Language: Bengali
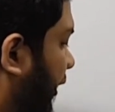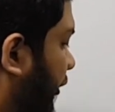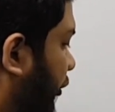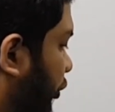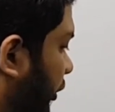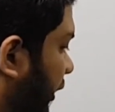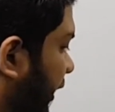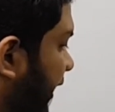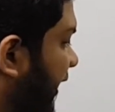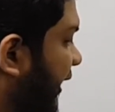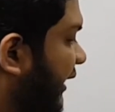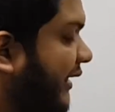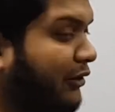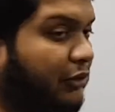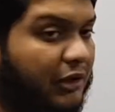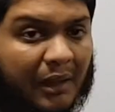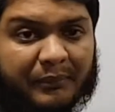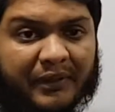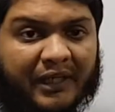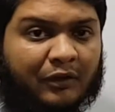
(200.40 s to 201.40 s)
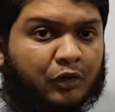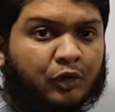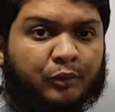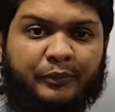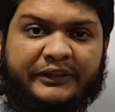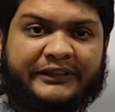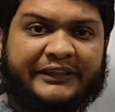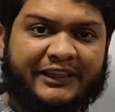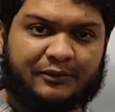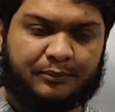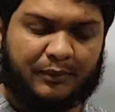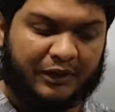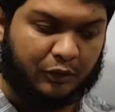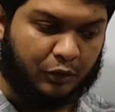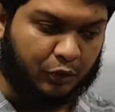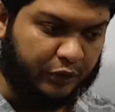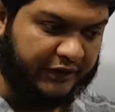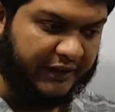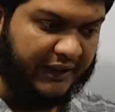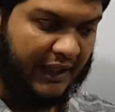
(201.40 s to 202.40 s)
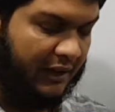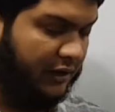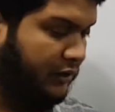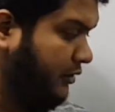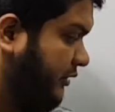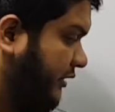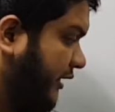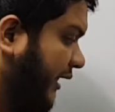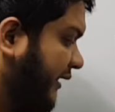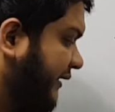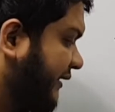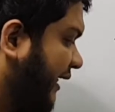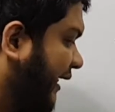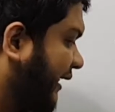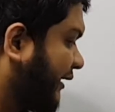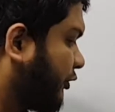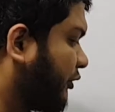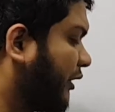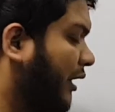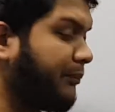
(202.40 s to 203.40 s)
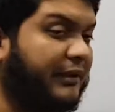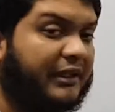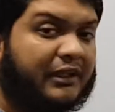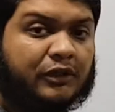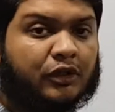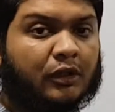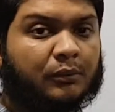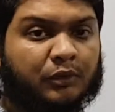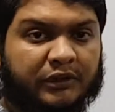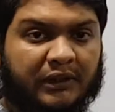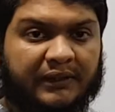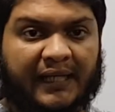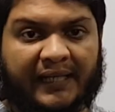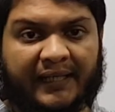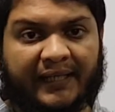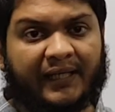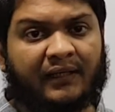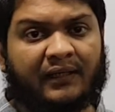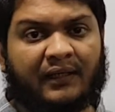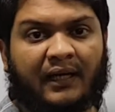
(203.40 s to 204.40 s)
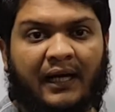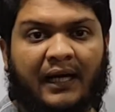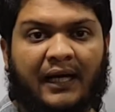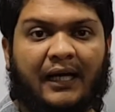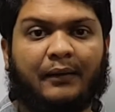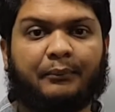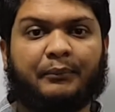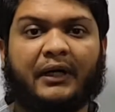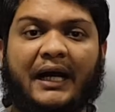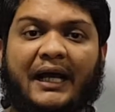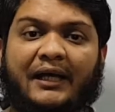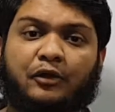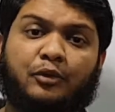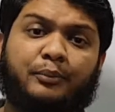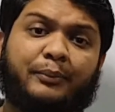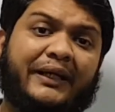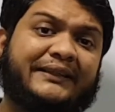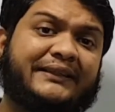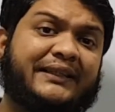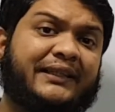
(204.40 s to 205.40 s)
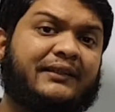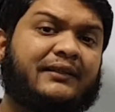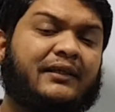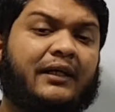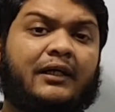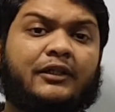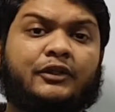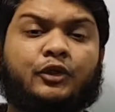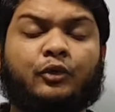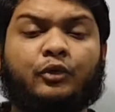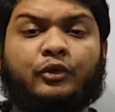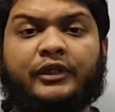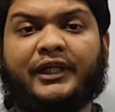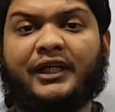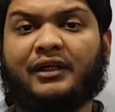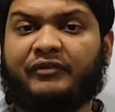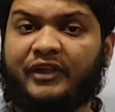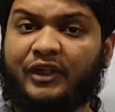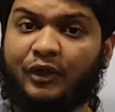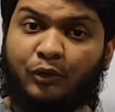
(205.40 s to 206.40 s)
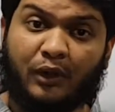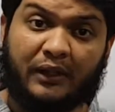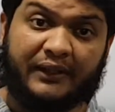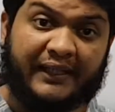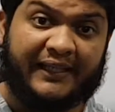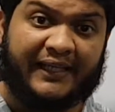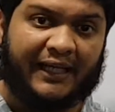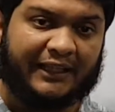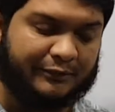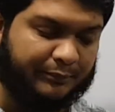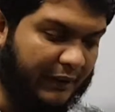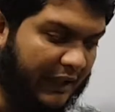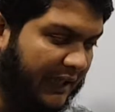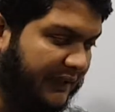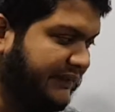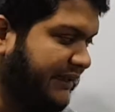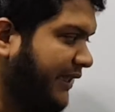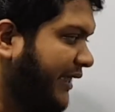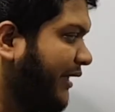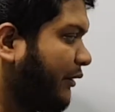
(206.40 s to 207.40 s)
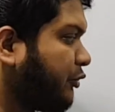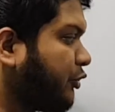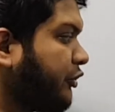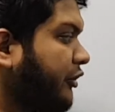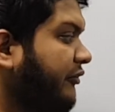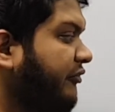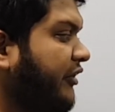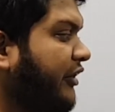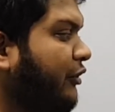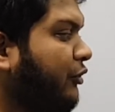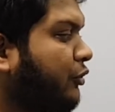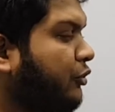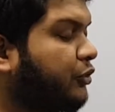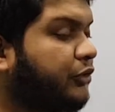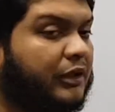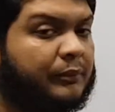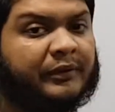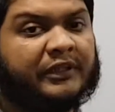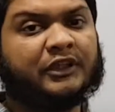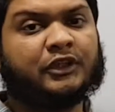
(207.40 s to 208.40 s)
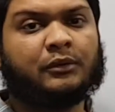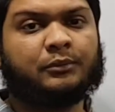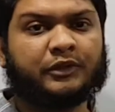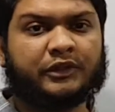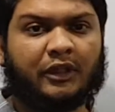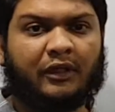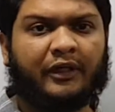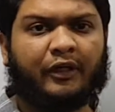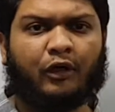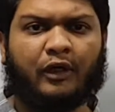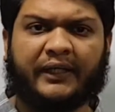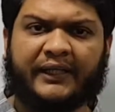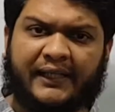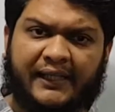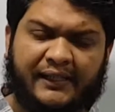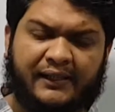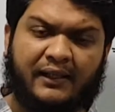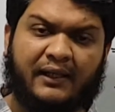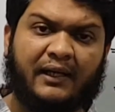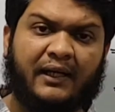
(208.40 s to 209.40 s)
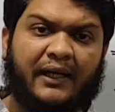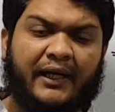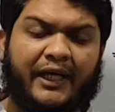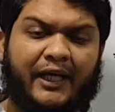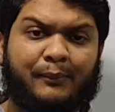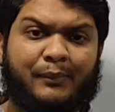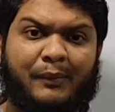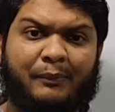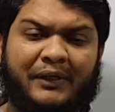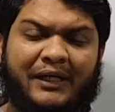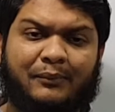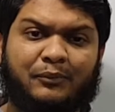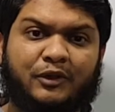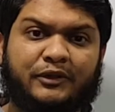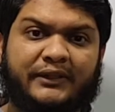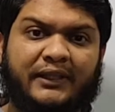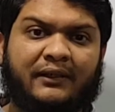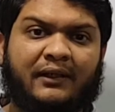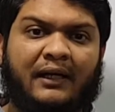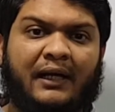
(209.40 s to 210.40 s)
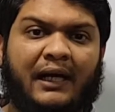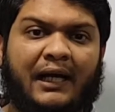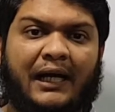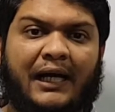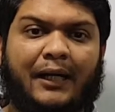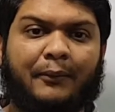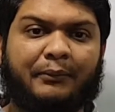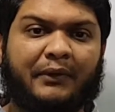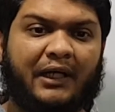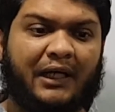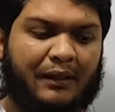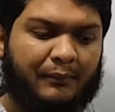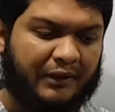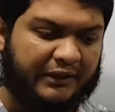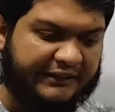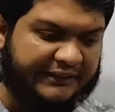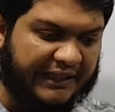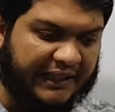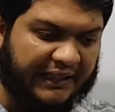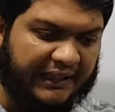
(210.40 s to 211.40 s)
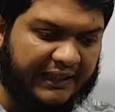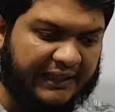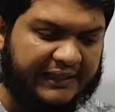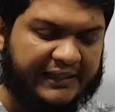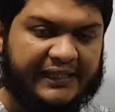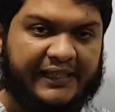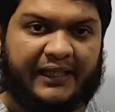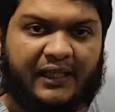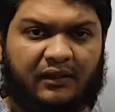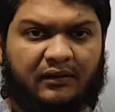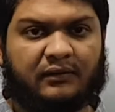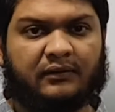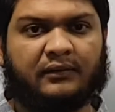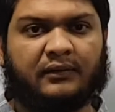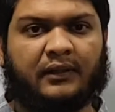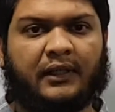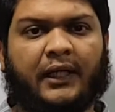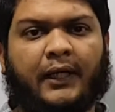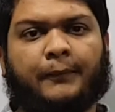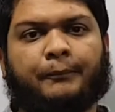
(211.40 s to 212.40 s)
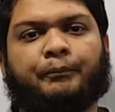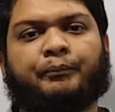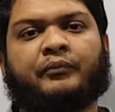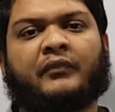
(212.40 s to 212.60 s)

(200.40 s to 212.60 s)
তো এখানে কিন্তু আমি আর খুব বেশি এক্সপ্লেন করছি না বিকজ এই জায়গায় যদি আপনাদের সমস্যা থাকে আপনারা একদম বেসিক শুরুর দিকের ভিডিওগুলো দেখে আসবেন আচ্ছা কেউ যদি ভিডিও খুঁজে পেতে সমস্যা হয় অনেকেই এই ব্যাপারটা বলছেন আপনারা আমার চ্যানেলে গিয়ে হ্যাঁ